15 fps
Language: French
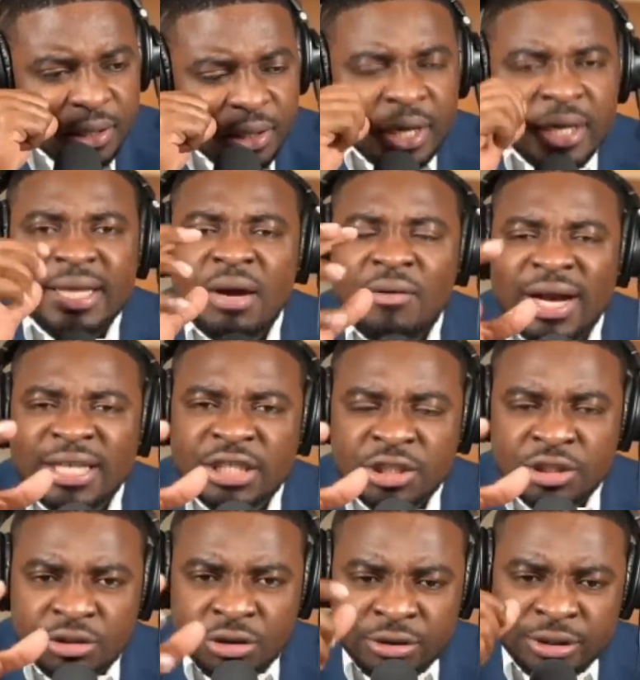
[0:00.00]
Et en
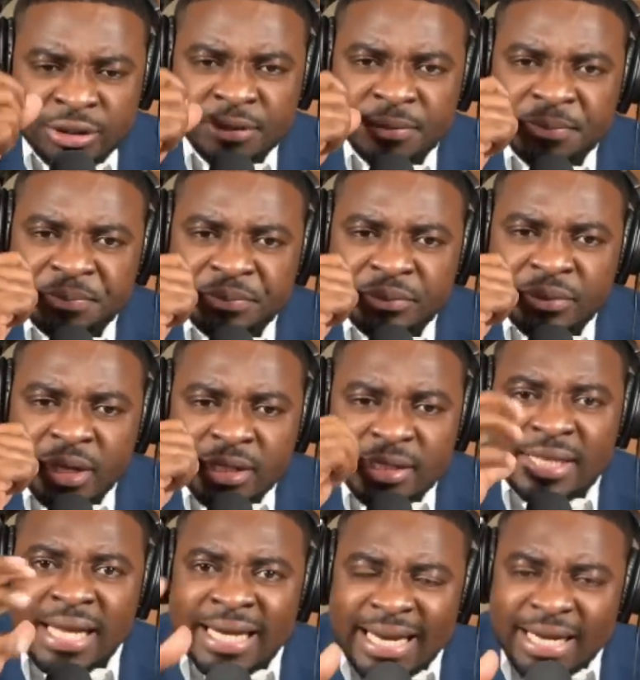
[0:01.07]
Washington,
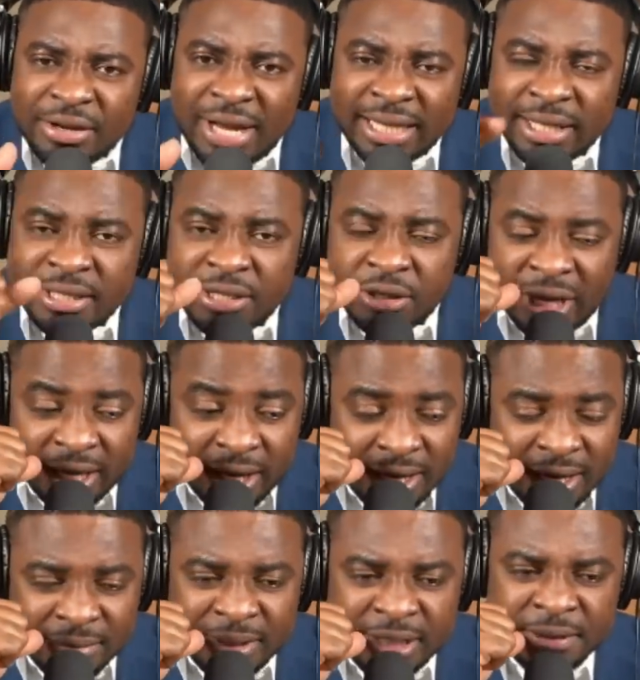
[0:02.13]
Stanley Lucas te dit
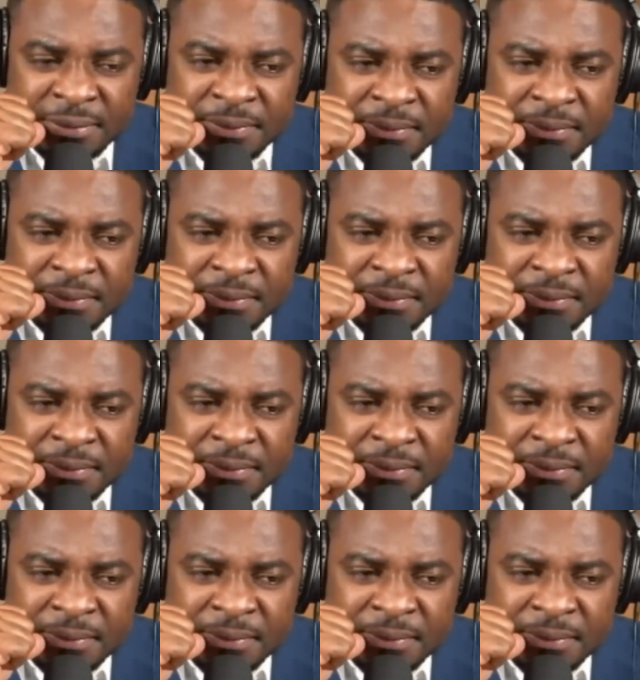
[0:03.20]
clairement,